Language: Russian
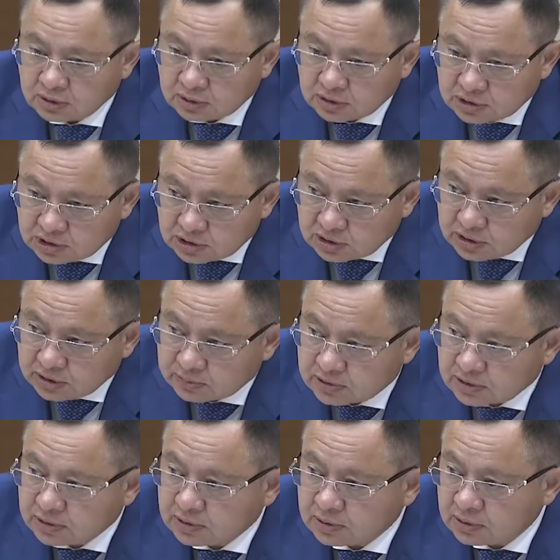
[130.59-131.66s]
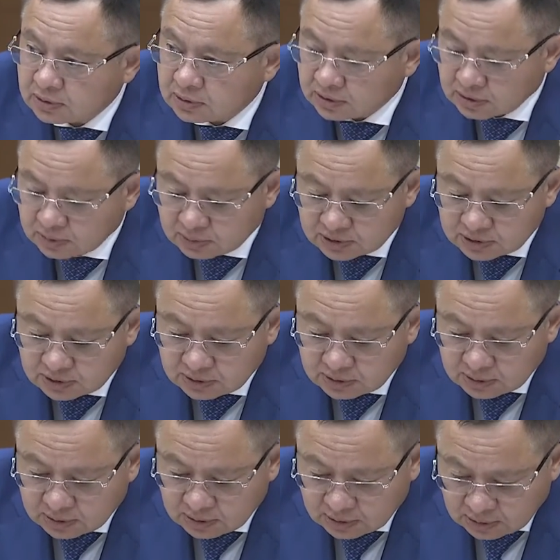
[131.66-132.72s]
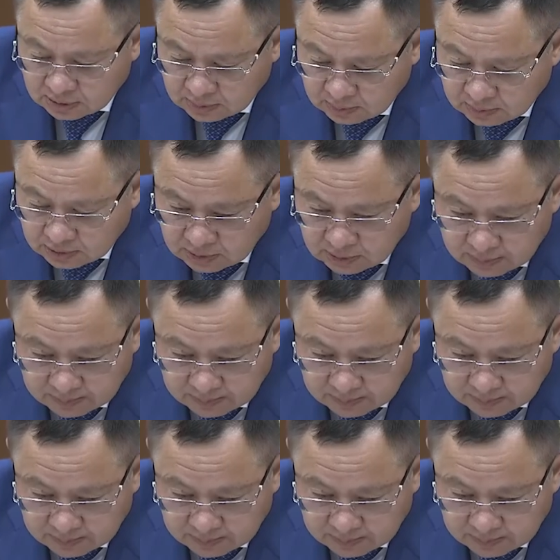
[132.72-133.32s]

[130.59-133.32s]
Нижнекамска, там, где мы